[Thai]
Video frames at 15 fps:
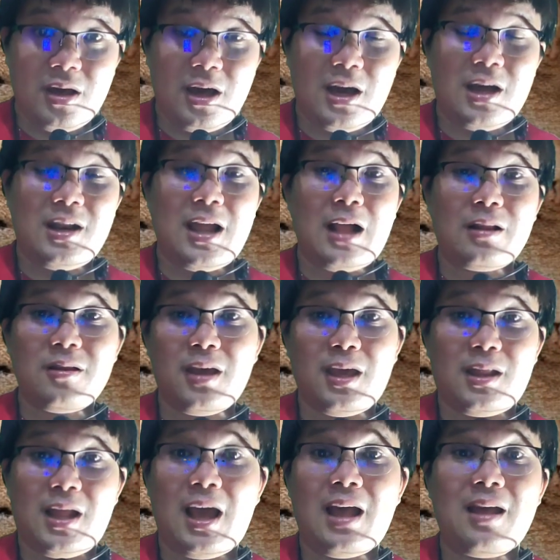อ่านักเทร
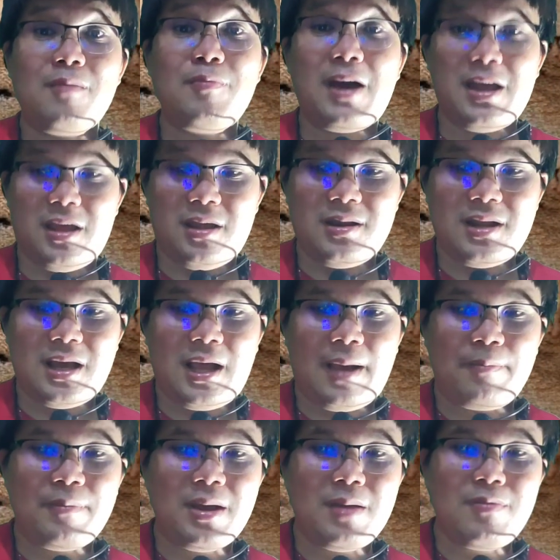ดหายไปนะค
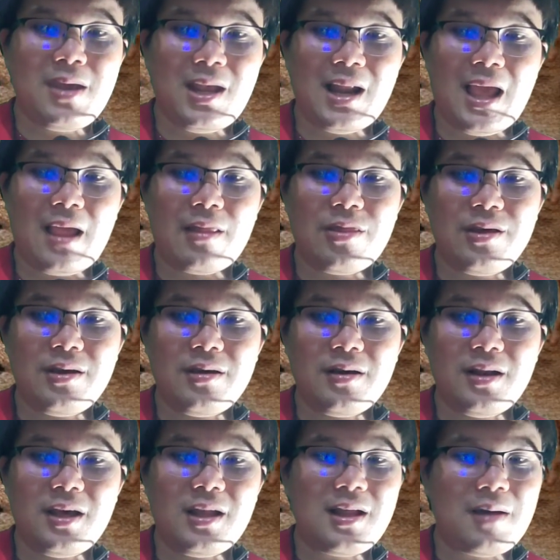รับ ไม่มีแรงซื้อ
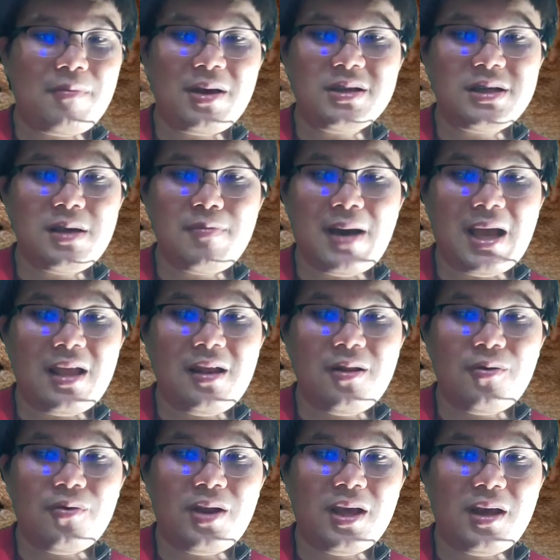ก็เลยทำให้ชิบะอิ
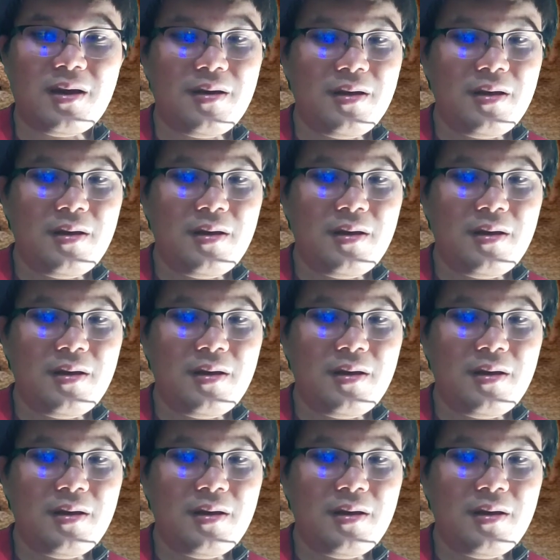นุเนี่ย